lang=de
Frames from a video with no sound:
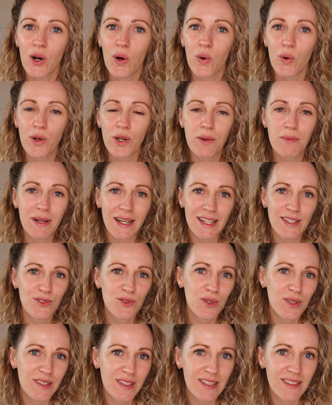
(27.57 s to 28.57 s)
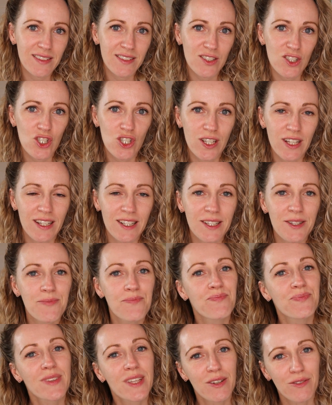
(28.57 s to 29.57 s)
Und nochmal ganz kurz an dieser Stelle,
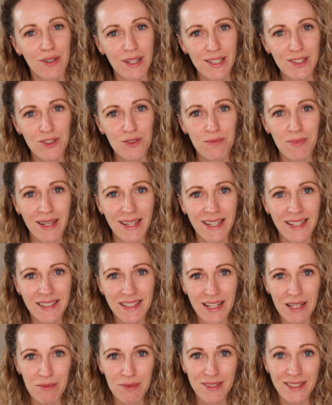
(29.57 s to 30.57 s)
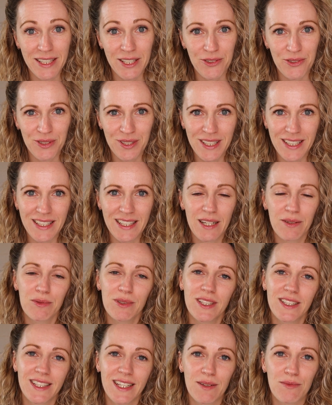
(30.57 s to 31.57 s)
Falls du meinen Kanal bisher noch nicht
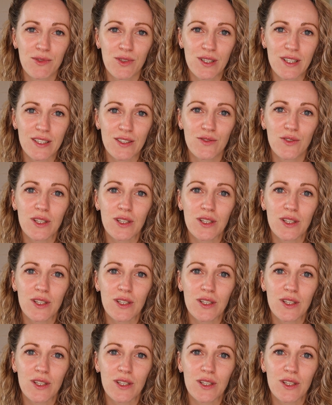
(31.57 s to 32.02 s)
abonniert haben solltest,